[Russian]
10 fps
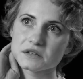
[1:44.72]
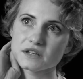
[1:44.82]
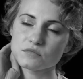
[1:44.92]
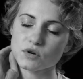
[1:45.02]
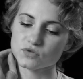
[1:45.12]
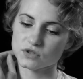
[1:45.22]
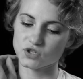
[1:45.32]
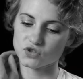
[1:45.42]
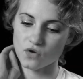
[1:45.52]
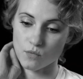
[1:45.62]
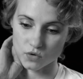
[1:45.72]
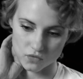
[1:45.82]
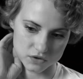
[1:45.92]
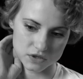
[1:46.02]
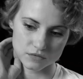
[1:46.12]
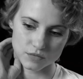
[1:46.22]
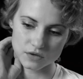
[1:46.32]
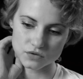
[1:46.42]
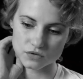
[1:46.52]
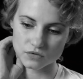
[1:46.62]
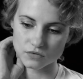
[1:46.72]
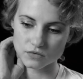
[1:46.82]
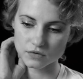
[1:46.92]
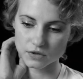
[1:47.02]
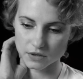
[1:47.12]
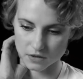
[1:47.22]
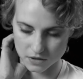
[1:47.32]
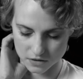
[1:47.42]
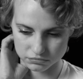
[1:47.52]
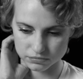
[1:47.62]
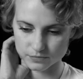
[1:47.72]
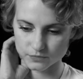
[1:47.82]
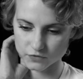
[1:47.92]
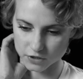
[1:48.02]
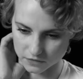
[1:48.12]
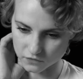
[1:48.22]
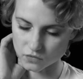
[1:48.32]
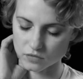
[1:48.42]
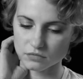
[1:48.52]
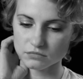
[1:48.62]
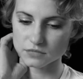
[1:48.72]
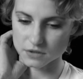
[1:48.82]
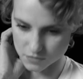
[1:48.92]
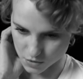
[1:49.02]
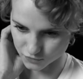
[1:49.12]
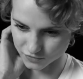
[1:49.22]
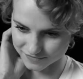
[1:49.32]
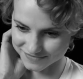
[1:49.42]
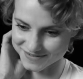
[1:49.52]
Я не могу сказать, что я много снимаюсь, но я все равно снимаюсь.